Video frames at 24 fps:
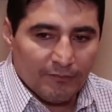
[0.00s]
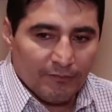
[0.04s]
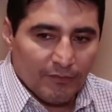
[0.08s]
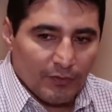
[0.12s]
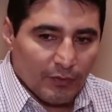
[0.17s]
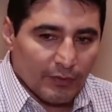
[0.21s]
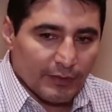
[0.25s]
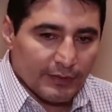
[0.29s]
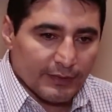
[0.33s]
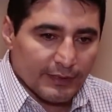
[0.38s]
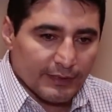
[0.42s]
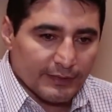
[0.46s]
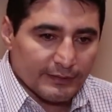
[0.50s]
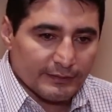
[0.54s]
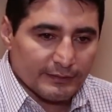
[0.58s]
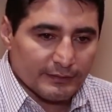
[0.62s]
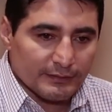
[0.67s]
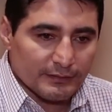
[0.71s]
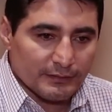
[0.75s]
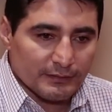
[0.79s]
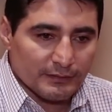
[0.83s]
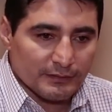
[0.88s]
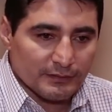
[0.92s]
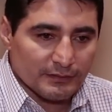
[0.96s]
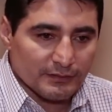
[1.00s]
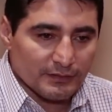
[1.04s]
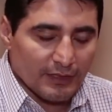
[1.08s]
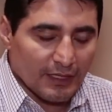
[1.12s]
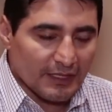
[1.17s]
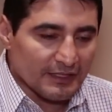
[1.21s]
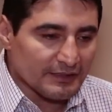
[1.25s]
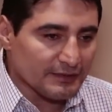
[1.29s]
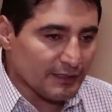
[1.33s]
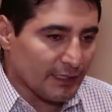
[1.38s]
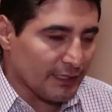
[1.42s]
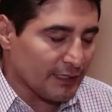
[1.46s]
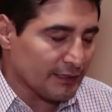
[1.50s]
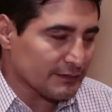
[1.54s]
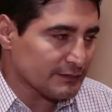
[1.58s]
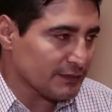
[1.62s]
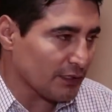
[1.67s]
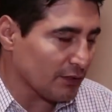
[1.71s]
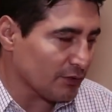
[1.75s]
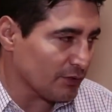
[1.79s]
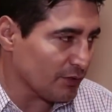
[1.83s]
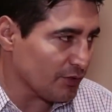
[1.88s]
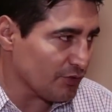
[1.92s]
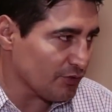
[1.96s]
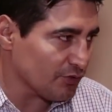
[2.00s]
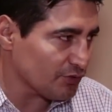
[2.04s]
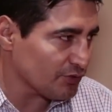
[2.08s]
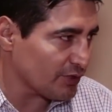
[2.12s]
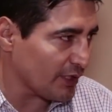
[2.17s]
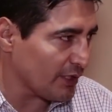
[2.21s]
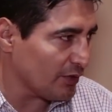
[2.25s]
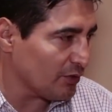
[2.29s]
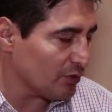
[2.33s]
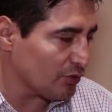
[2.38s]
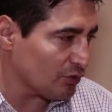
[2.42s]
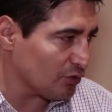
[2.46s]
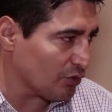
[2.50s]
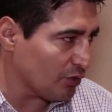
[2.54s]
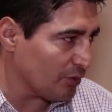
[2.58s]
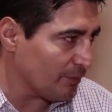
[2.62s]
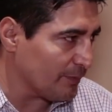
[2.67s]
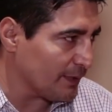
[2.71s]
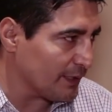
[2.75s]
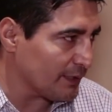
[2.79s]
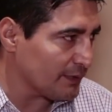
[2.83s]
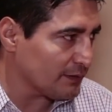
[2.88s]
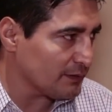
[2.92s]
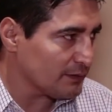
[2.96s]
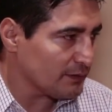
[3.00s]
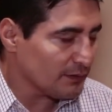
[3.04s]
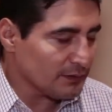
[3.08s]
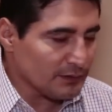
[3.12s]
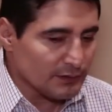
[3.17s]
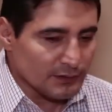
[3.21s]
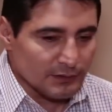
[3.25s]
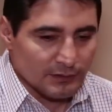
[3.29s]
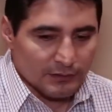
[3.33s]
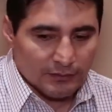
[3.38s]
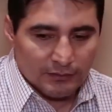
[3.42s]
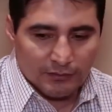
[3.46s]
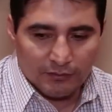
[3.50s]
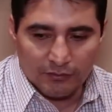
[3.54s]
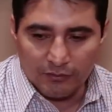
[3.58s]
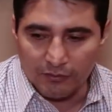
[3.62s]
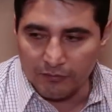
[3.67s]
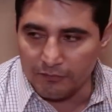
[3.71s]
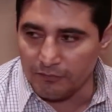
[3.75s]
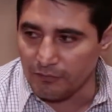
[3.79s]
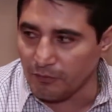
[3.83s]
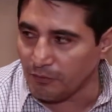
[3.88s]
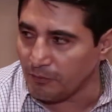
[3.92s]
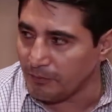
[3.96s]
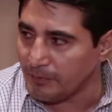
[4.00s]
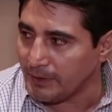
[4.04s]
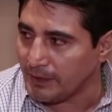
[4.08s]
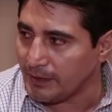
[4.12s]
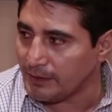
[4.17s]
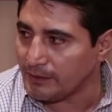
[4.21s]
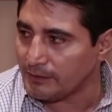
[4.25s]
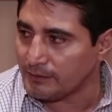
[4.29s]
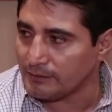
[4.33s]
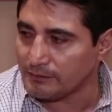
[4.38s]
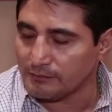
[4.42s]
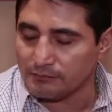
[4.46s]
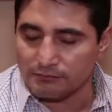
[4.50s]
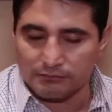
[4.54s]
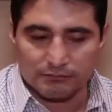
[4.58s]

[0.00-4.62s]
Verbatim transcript: Floyd es, hasta donde yo sé, no toma, no fuma.